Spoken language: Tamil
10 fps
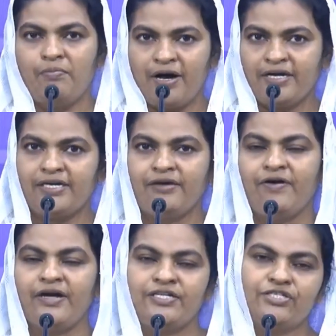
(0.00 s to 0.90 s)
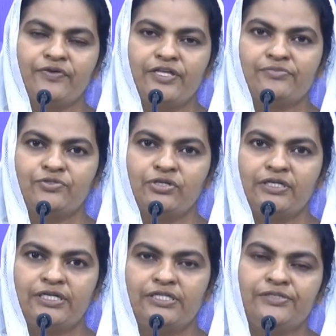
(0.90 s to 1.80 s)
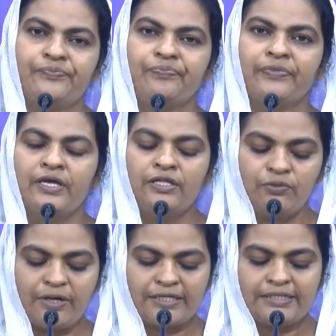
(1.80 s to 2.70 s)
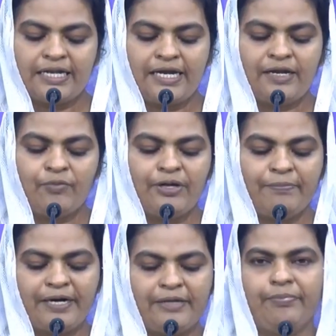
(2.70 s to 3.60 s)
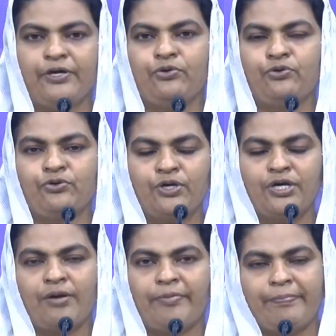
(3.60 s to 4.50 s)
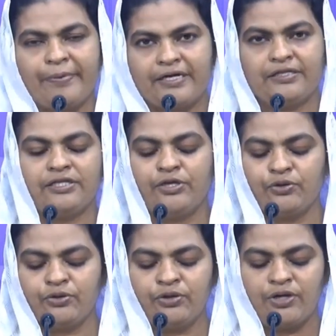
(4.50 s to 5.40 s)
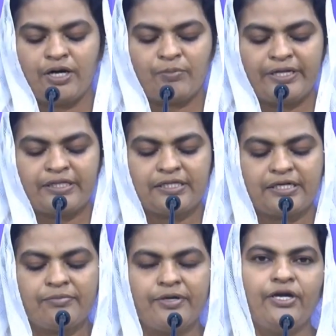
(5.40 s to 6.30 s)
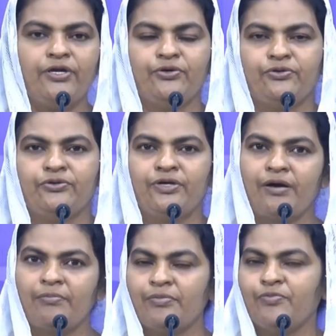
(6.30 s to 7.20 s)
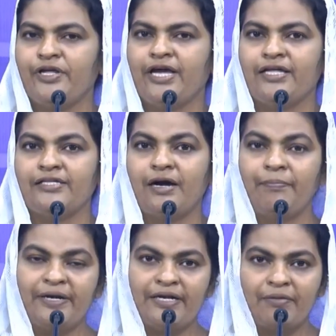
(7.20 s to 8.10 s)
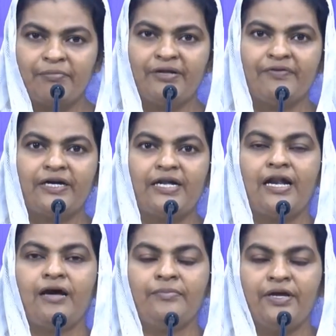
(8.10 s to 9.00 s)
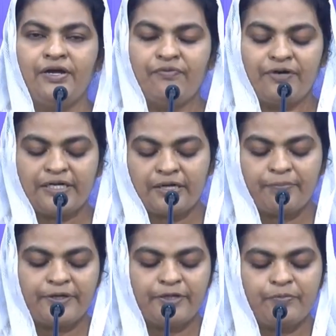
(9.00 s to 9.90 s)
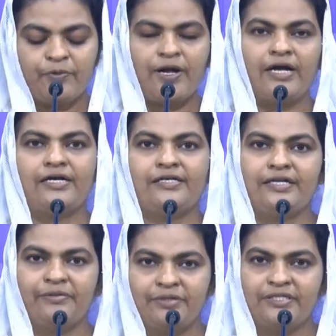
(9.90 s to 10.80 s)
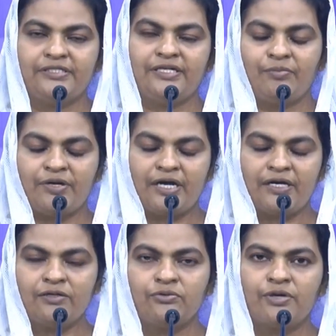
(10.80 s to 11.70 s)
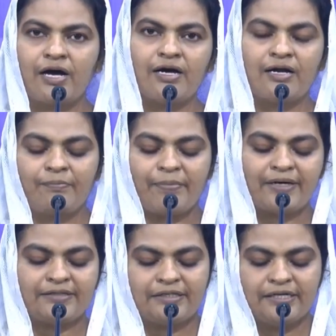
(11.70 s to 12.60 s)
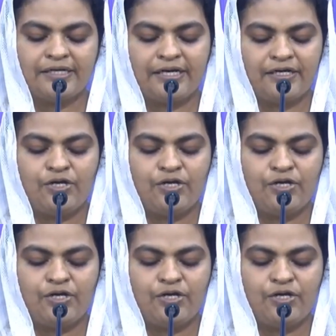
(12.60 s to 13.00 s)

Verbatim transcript: பாக்கியவான் என்று வேதம் சொல்லுகிறது இந்த உலகத்திலே நம்முடைய படிப்பையோ நம்முடைய பணத்தையோ நம்முடைய திறமையையோ நம்ப முடியாது அப்படி நம்பினவர்களெல்லாம் வெட்கப்பட்டு போனார்கள் என்பது நம்ம கண்கூடாக நாம் பார்த்திருக்கிற